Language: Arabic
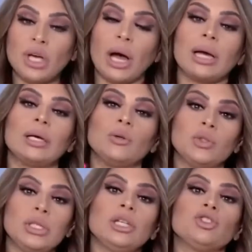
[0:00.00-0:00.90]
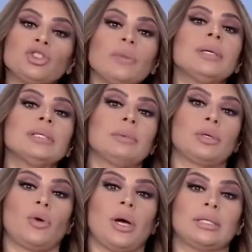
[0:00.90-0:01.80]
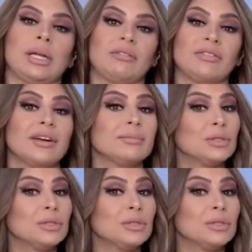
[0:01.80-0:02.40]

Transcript: يتيح جمع تبرعات الافراد